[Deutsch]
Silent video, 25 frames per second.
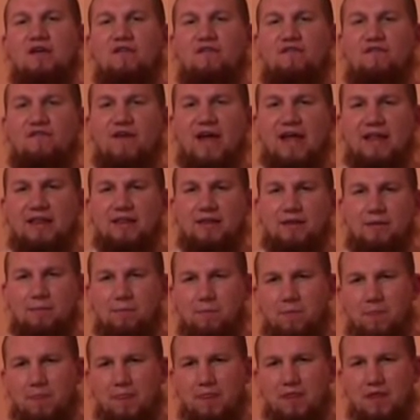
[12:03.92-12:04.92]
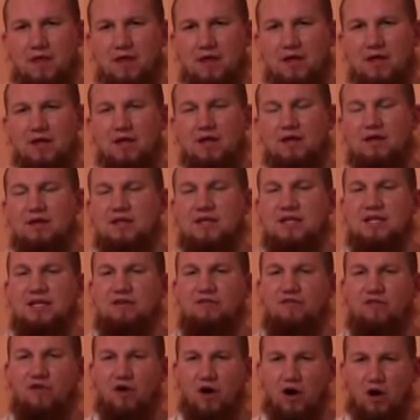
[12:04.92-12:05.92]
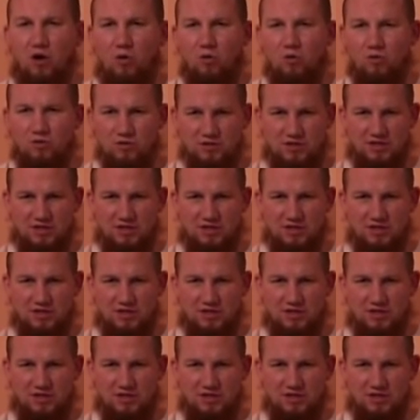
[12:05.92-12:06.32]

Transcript: wenn die Frau